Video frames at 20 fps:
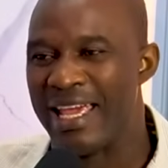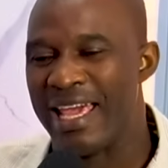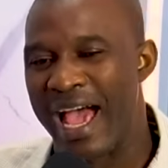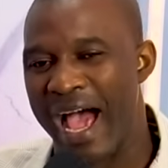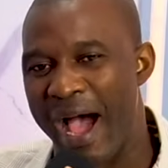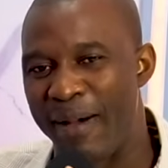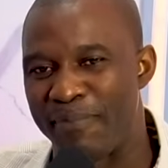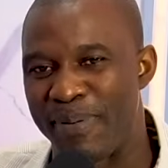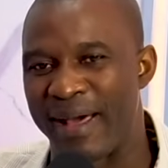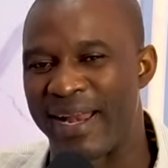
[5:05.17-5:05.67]

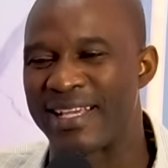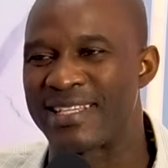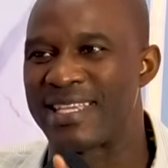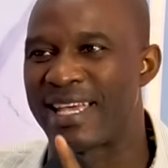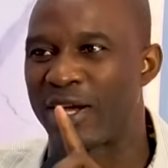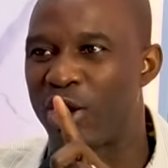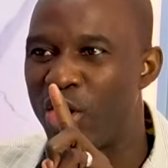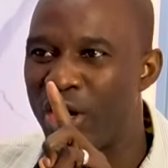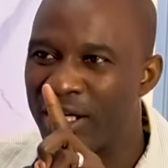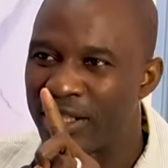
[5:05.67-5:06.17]
aparece
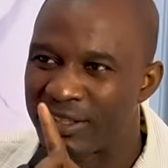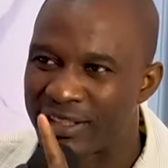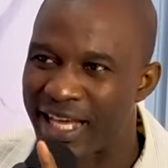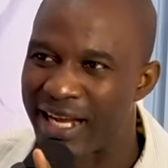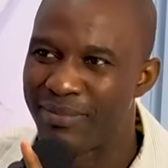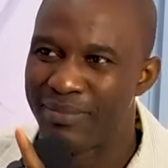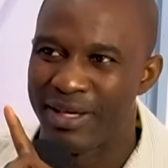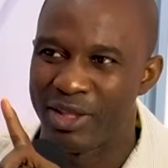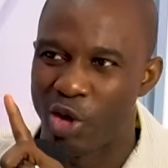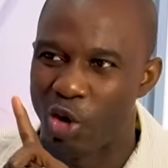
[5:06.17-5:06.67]
con el
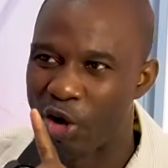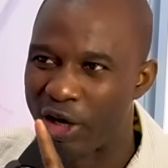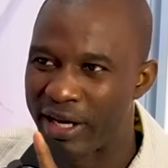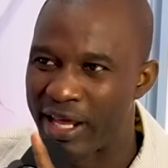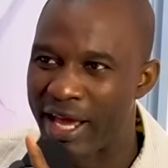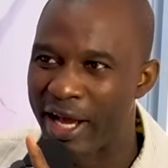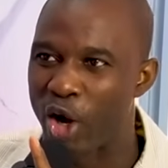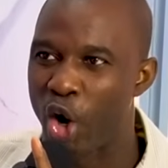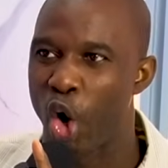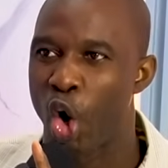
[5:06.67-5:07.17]
término
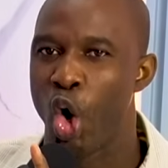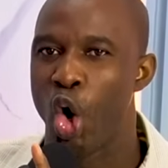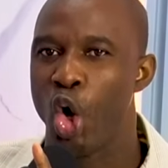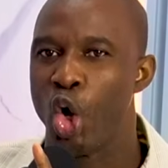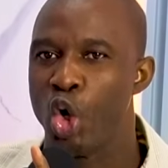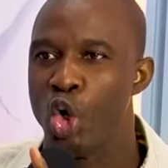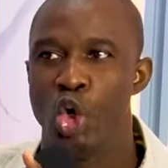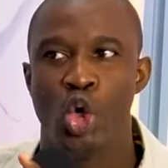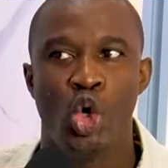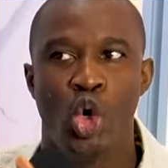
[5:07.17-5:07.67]
griego
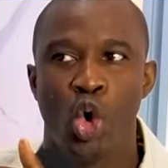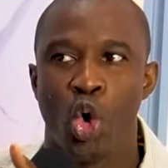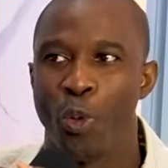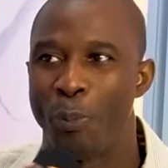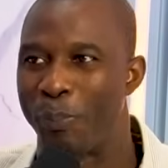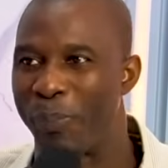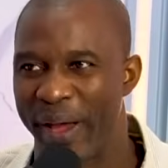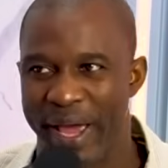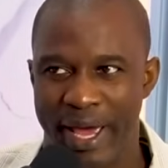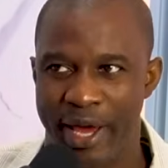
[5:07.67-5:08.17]

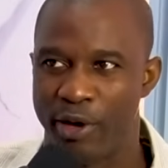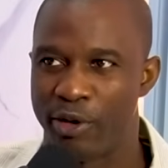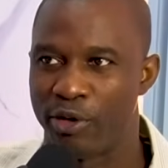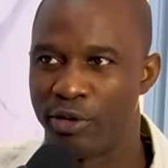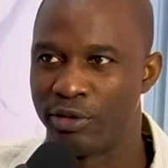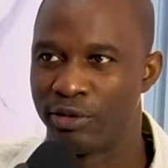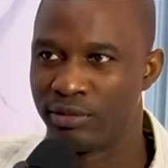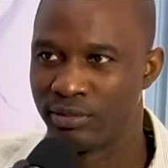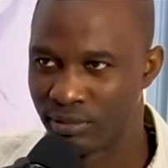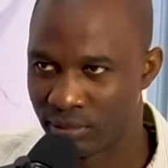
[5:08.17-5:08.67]
lupeo.
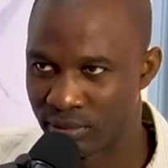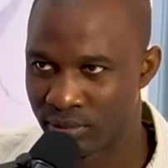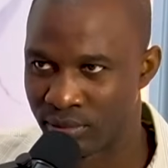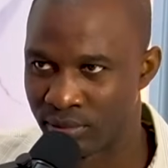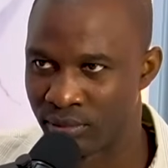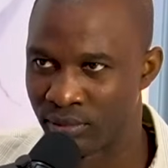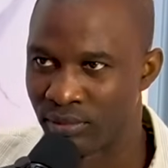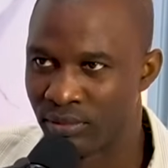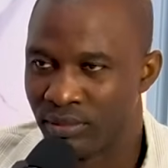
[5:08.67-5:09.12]
¿Mm?